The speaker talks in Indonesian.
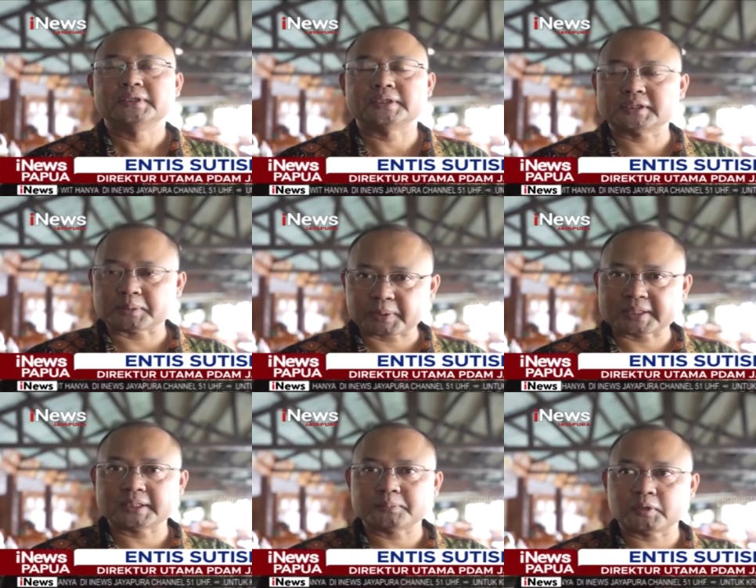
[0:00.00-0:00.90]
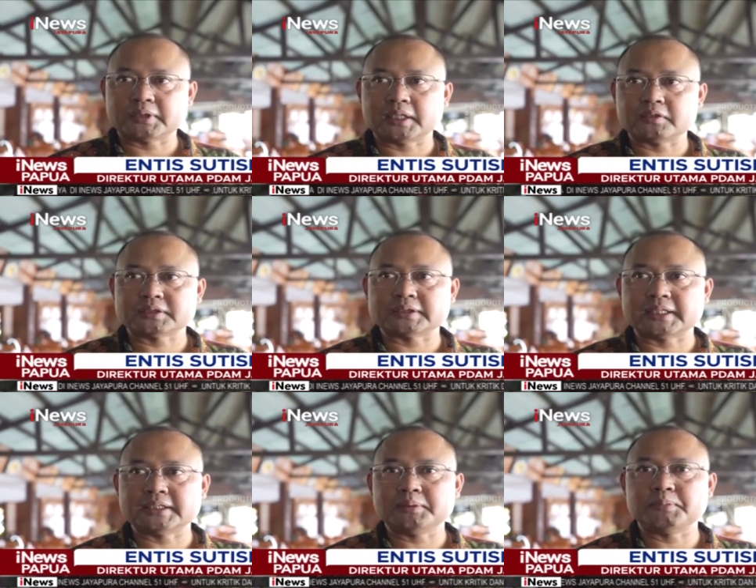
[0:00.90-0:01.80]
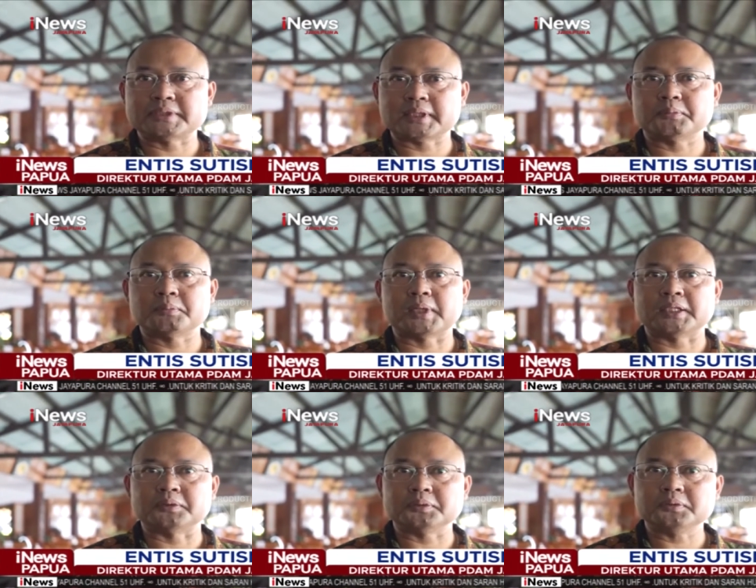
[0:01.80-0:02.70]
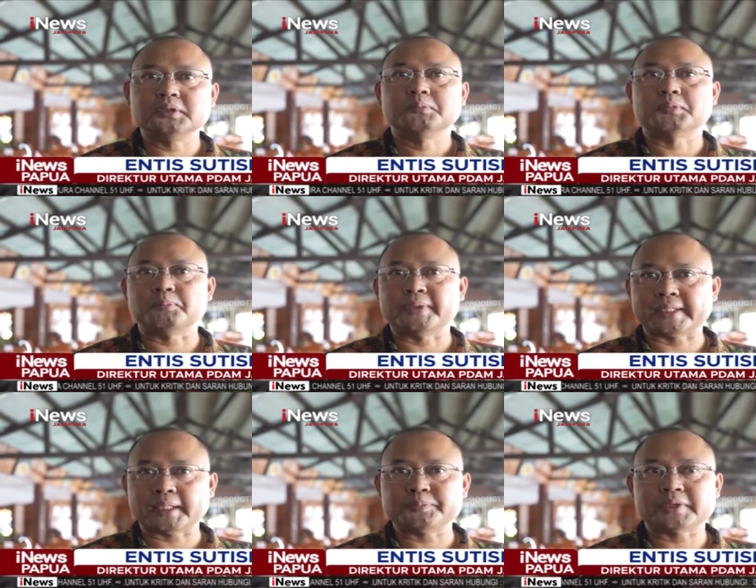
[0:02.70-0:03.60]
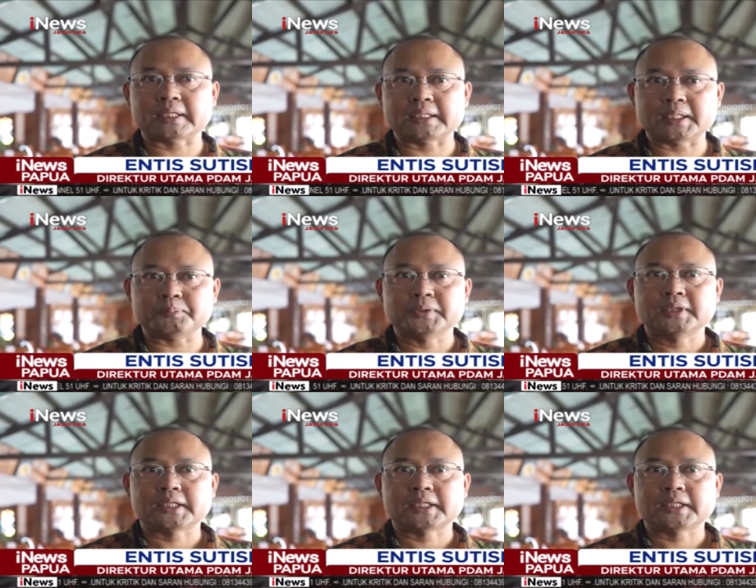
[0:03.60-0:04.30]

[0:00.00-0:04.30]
secepatnya bahwa Danau Sentani ini bisa membantu membackup terhadap